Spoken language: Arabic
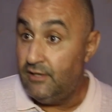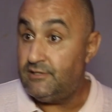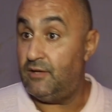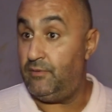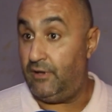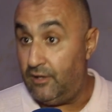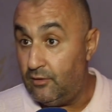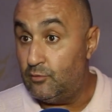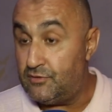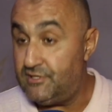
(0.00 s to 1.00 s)

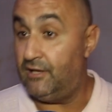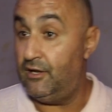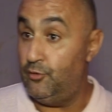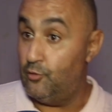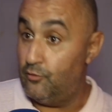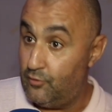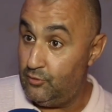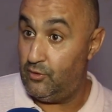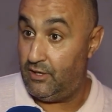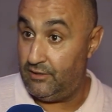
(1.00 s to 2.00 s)
تابعين واستغلال
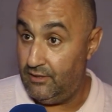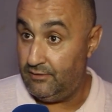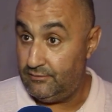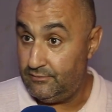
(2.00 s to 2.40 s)
النفوذ وهذا